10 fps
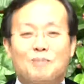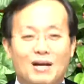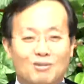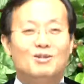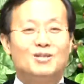
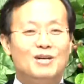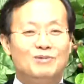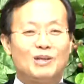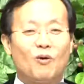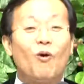말로만
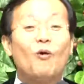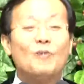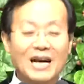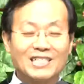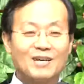하는 게
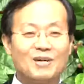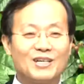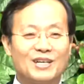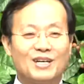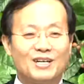아니라
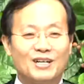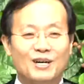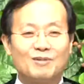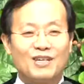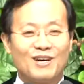박수를
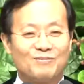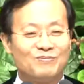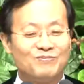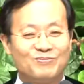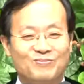쳐야 합니다.
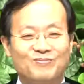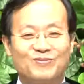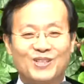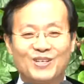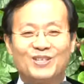고고
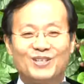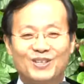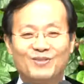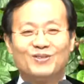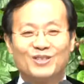박자에 맞게.
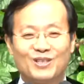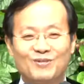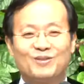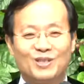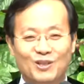감사.